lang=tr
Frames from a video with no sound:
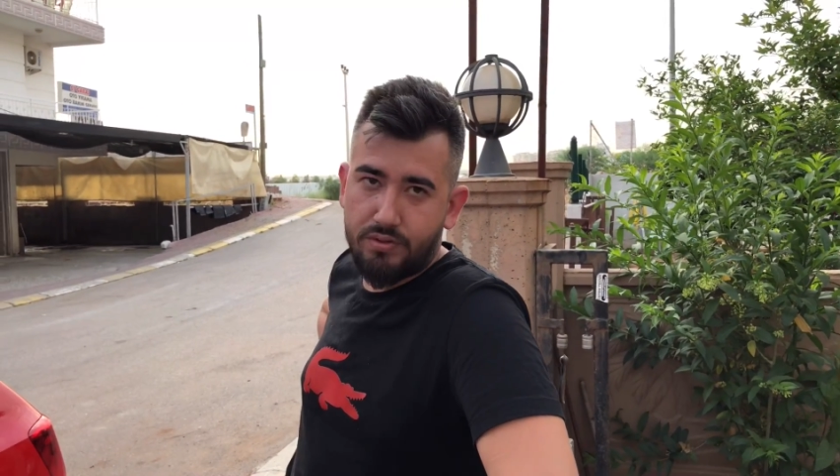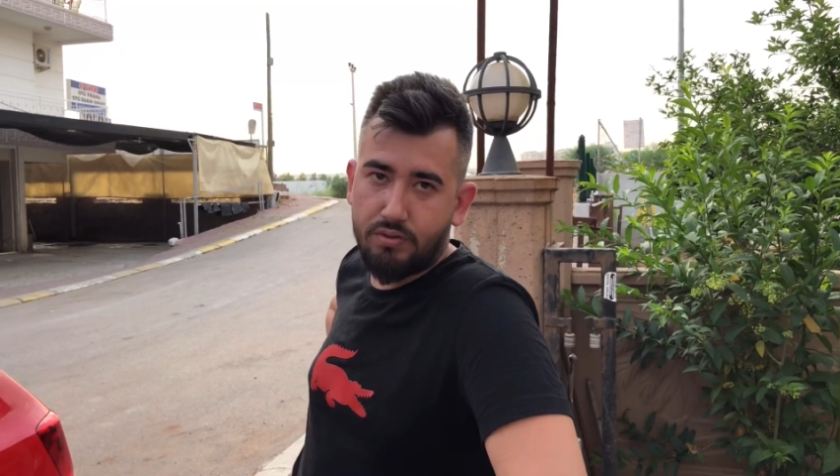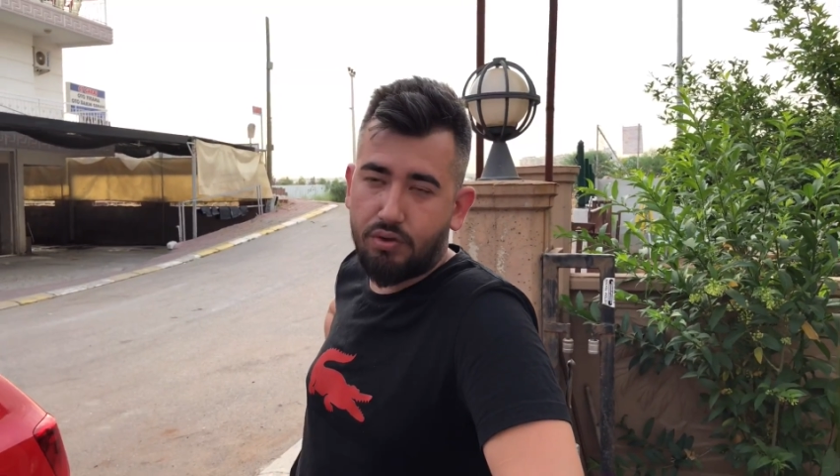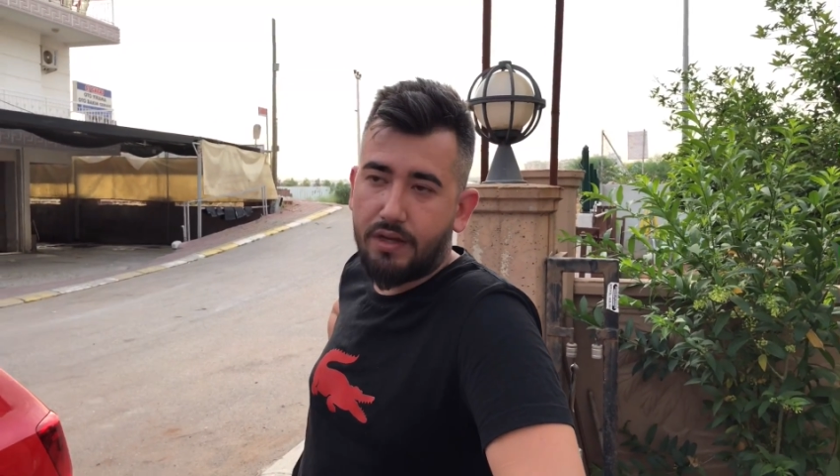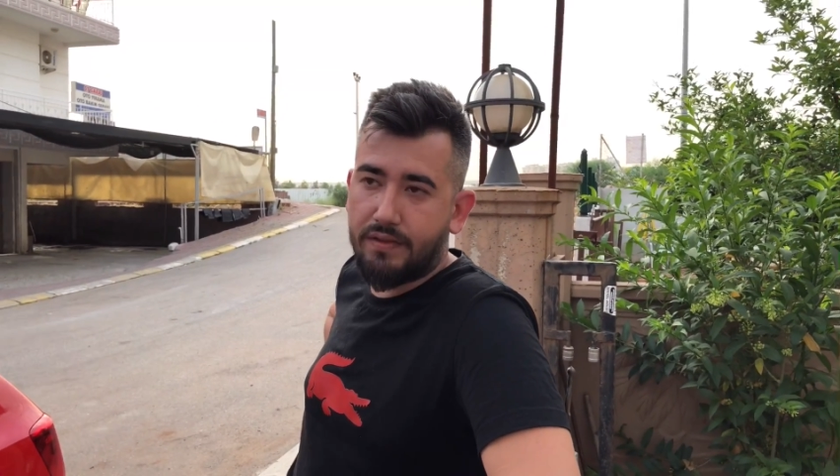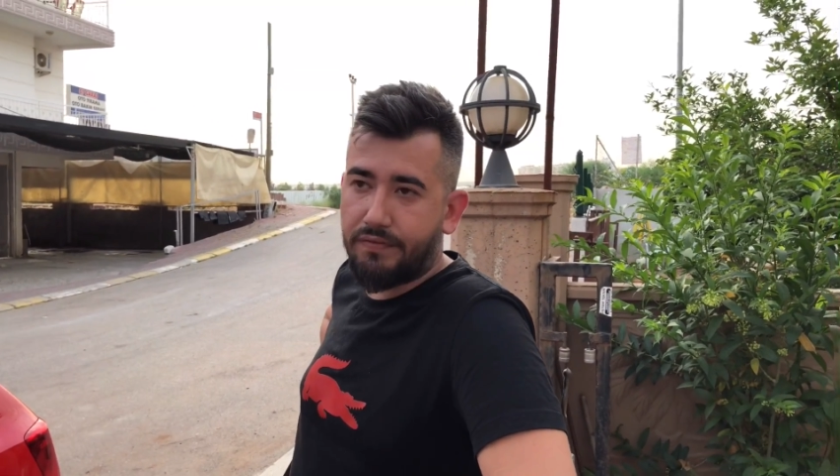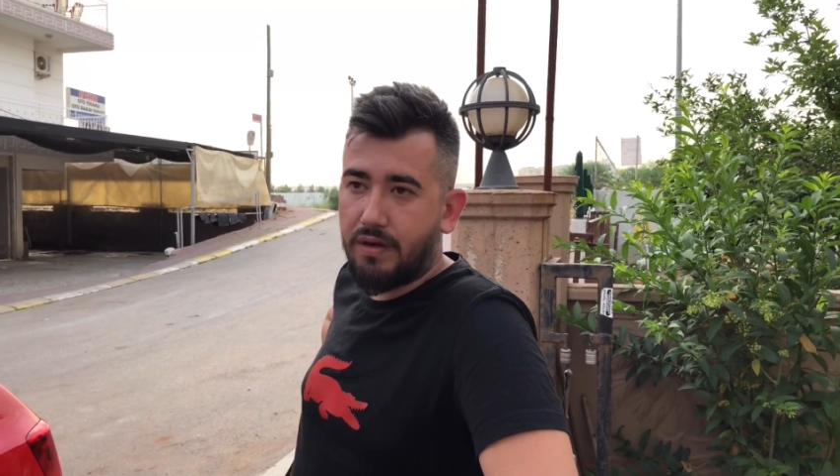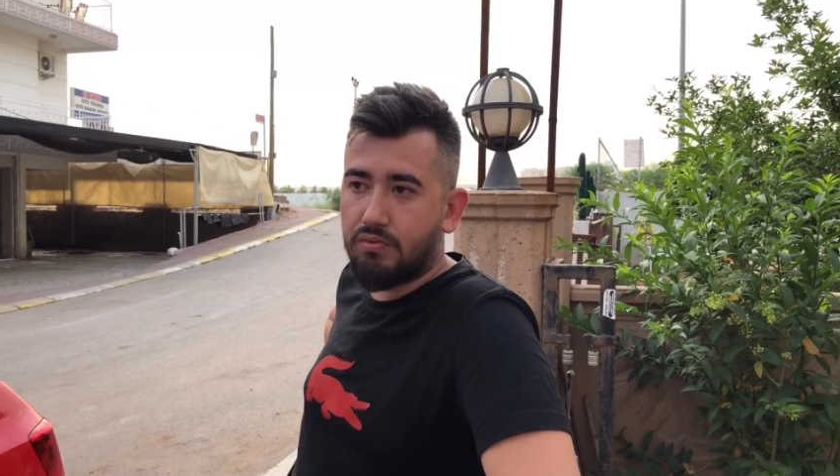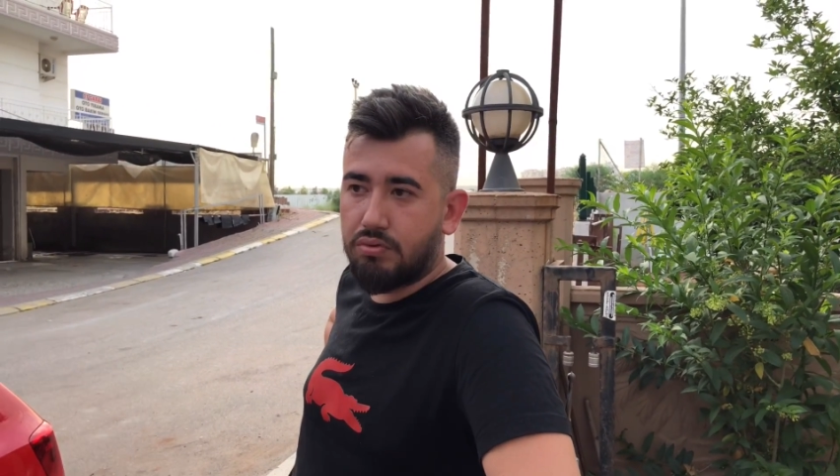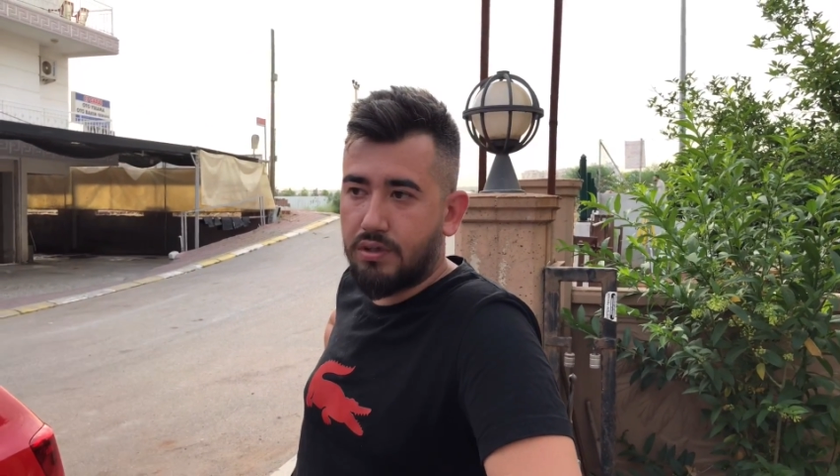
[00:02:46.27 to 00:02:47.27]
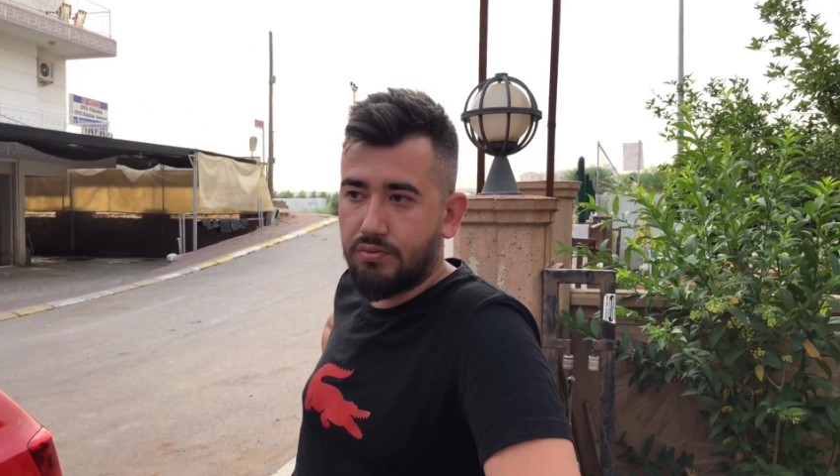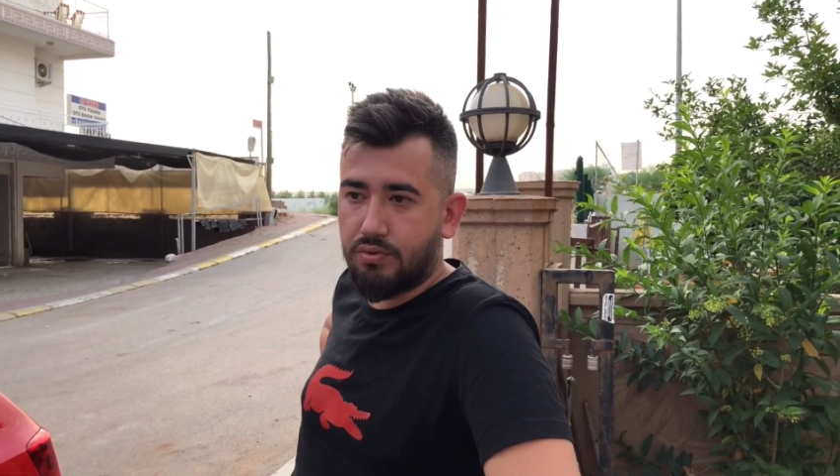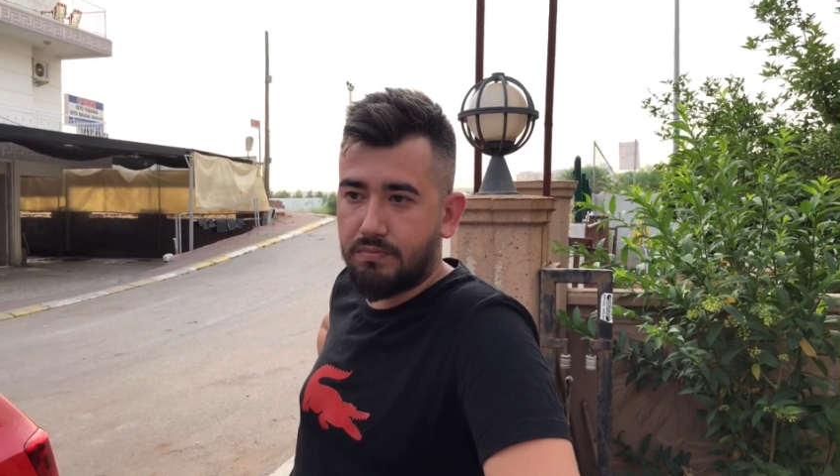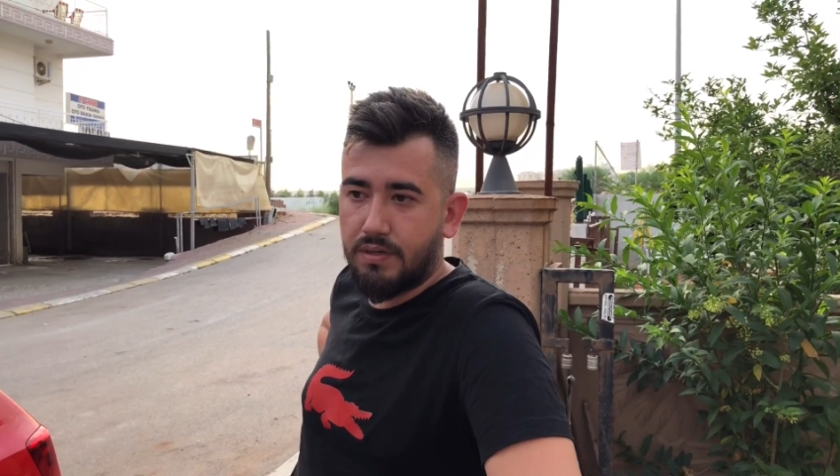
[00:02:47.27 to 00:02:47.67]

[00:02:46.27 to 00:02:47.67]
dükkanda falan kullanıyorum.